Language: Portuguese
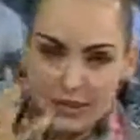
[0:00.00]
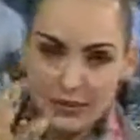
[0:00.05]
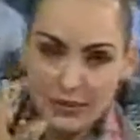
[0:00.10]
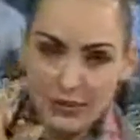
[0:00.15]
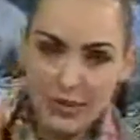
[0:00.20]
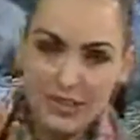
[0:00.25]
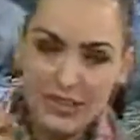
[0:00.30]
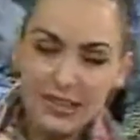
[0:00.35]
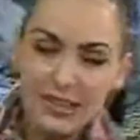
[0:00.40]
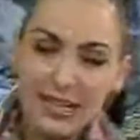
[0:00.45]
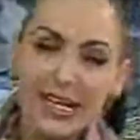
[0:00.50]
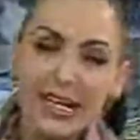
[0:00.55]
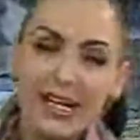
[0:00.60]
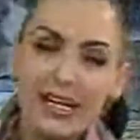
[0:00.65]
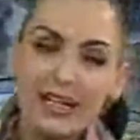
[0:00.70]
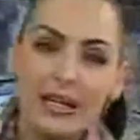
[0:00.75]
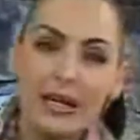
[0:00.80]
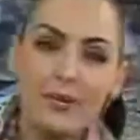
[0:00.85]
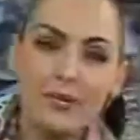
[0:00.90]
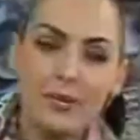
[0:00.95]
Se você tem
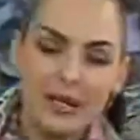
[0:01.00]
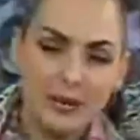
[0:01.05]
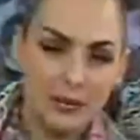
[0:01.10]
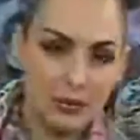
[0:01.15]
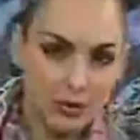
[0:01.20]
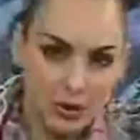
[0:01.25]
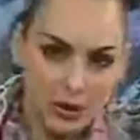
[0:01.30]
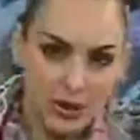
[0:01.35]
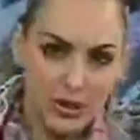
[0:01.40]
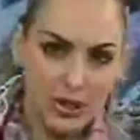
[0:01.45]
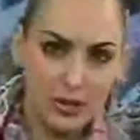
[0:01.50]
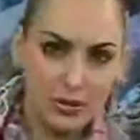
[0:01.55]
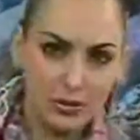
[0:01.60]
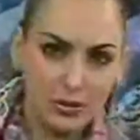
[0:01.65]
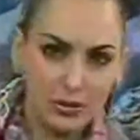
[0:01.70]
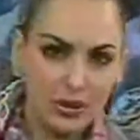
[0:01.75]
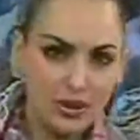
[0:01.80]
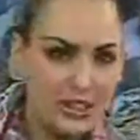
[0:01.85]
reclamado de Deus,